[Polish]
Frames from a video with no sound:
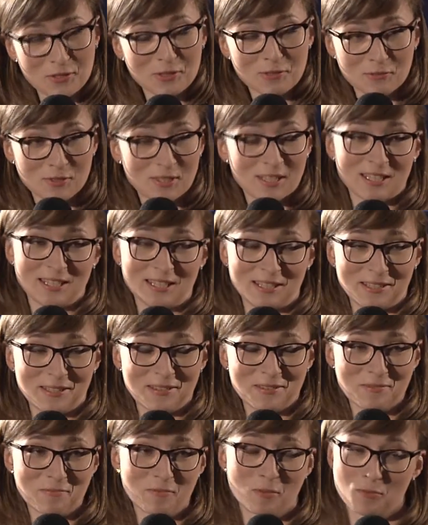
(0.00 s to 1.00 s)
To jest
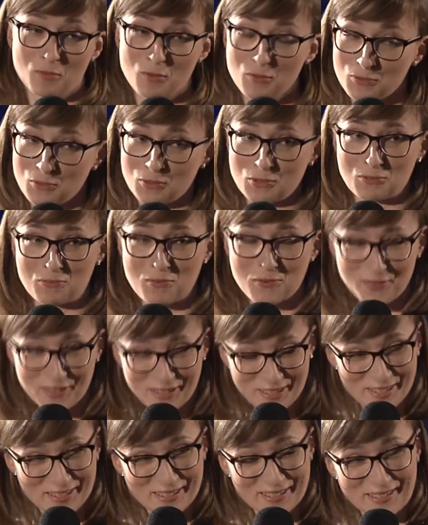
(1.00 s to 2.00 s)
zadanie no, dość
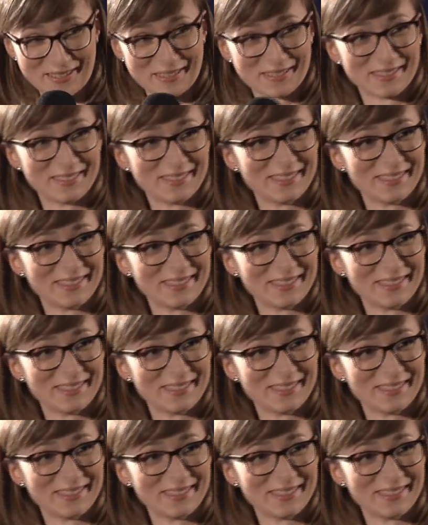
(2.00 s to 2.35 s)
poważne.